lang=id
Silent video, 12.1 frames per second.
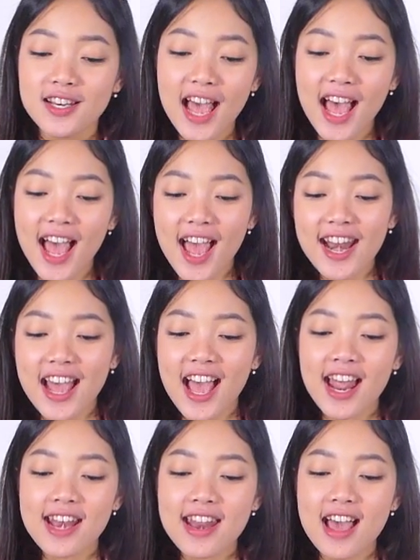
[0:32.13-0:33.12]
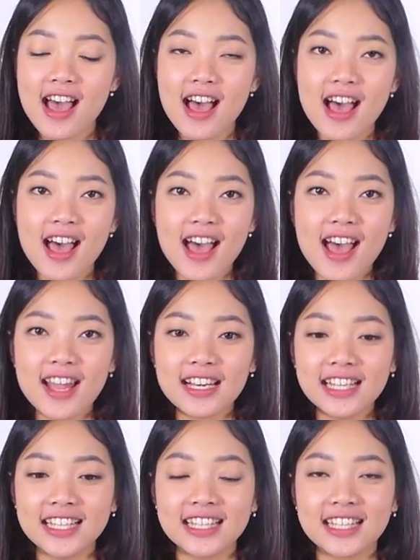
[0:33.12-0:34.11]
dan ada
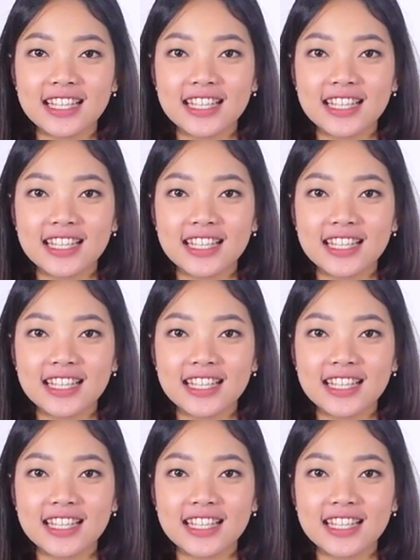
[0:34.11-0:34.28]
nih